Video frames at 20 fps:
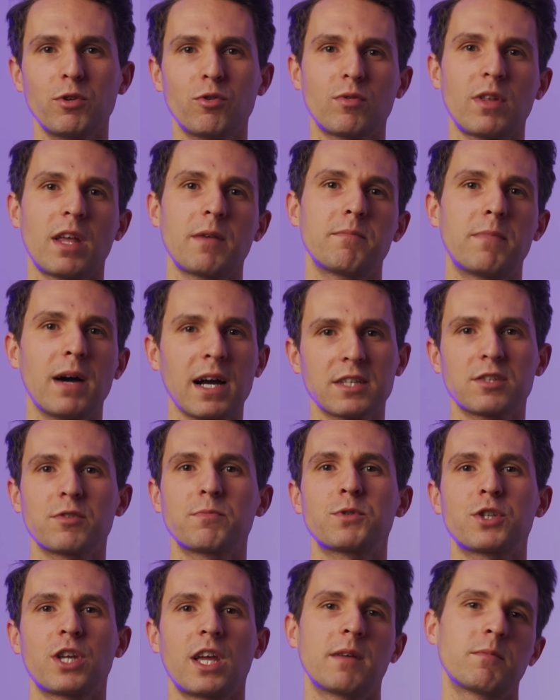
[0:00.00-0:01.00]
tutaj bardzo
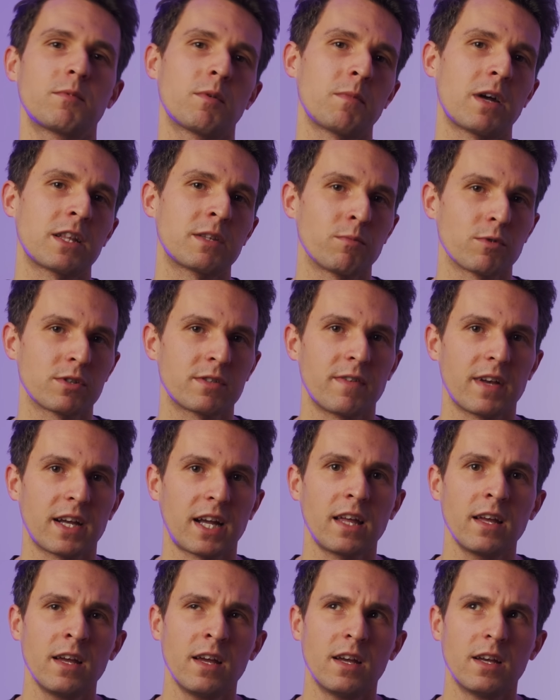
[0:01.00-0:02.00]
przyjemną
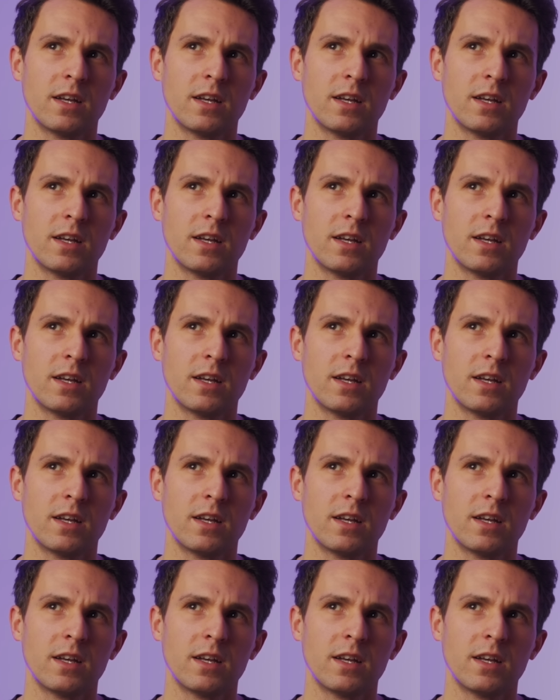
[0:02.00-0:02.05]
atmosferę,